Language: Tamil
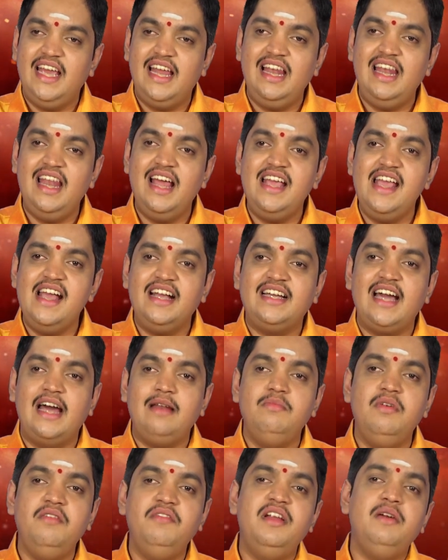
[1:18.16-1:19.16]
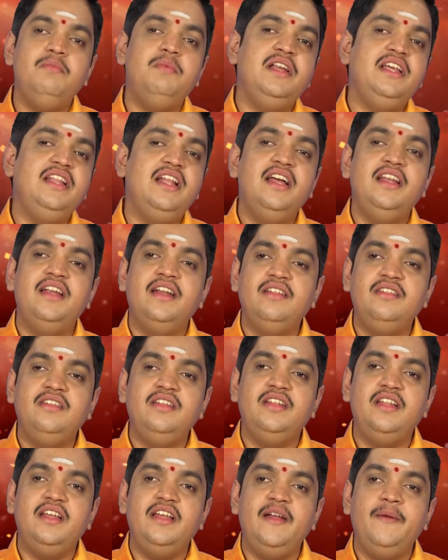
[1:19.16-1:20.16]
எல்லாம் என் கர்மவினபடி தான்
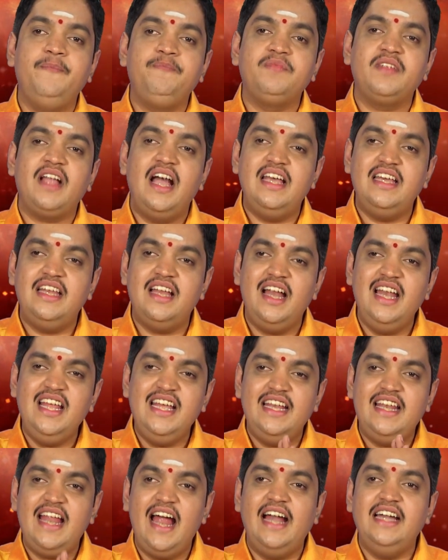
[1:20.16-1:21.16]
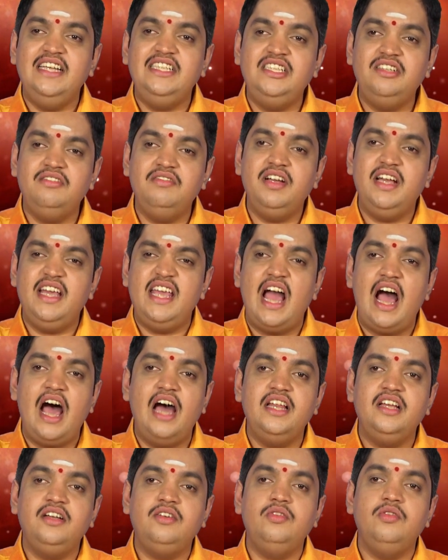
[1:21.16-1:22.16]
நடந்தது அதனால் என்னை அடித்தவங்க
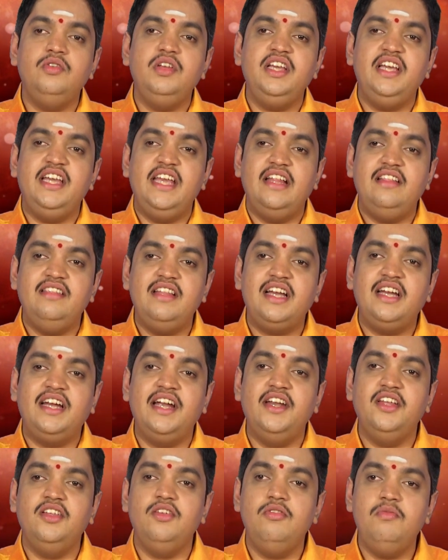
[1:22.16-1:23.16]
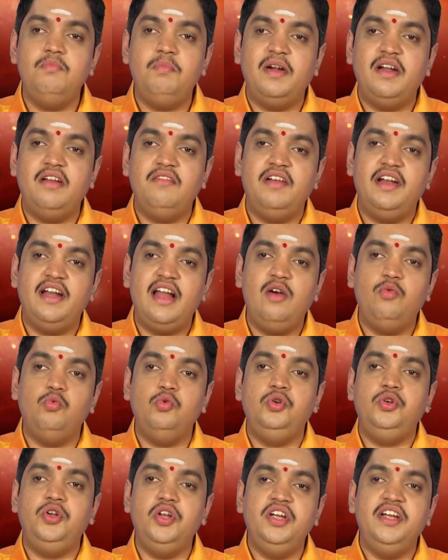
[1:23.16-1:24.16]
யாருக்கும் நீங்கள் எந்த கெடுதலும் பண்ண வேணாம்
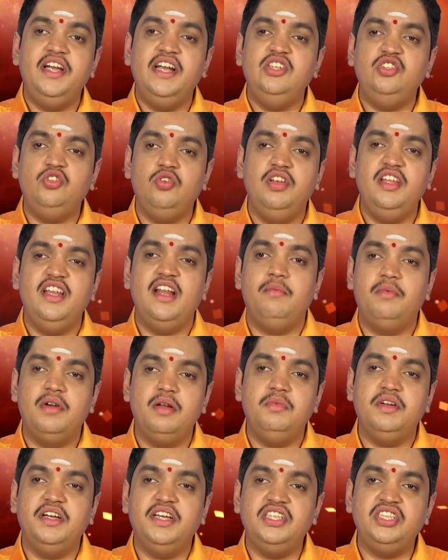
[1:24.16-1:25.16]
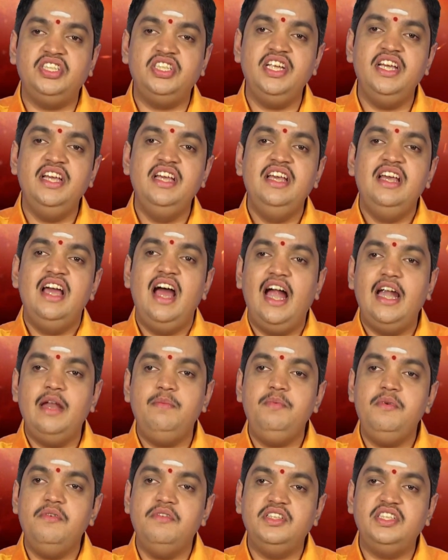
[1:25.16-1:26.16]
விட்டுருங்கன்னு சொல்லி ரமண மகரிஷி
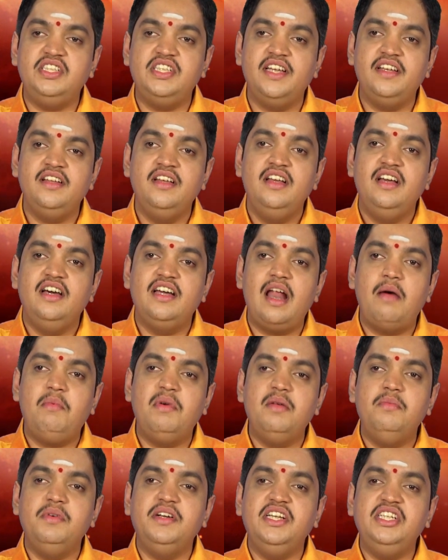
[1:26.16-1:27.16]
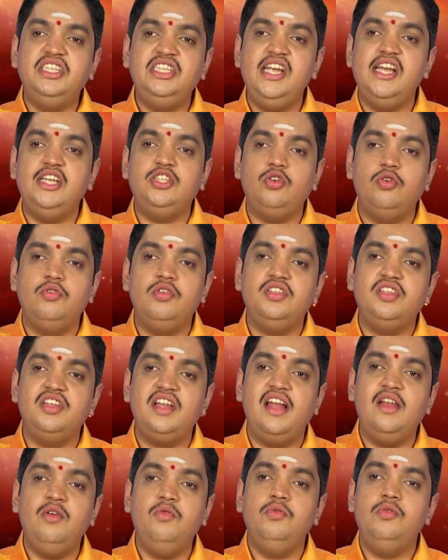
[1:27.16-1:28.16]
அனுப்பி வச்சார் ரமண மகரிஷியே
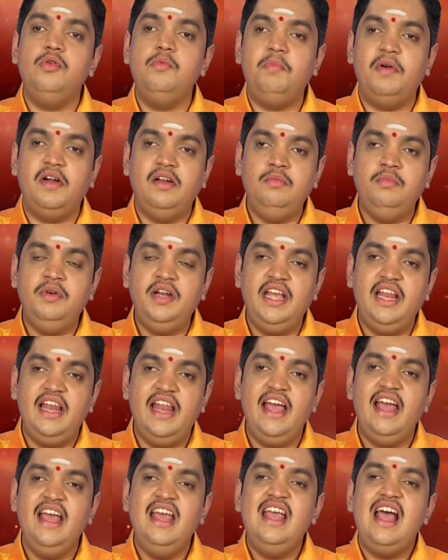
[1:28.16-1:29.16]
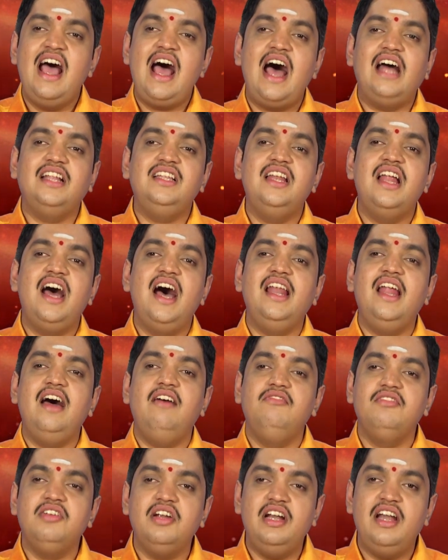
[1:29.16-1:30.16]
சொன்னதுனால ஒன்றும் பண்ண முடியல அதனால
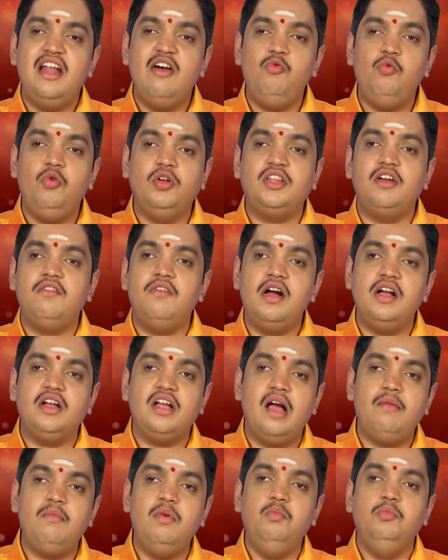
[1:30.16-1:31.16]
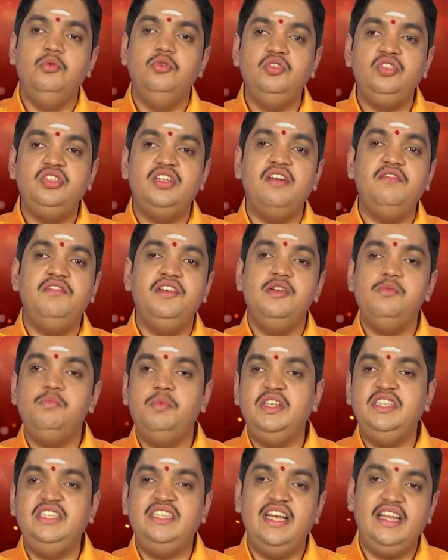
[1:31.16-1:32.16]
அவங்களெலாம் உதவாங்காமல் முழுசாக வீடு
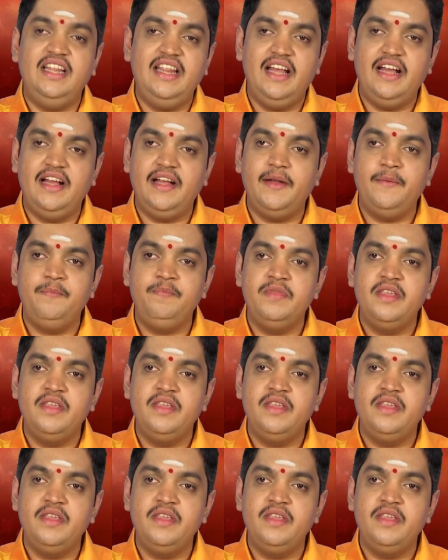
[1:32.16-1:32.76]
போய் சேர்ந்தாங்க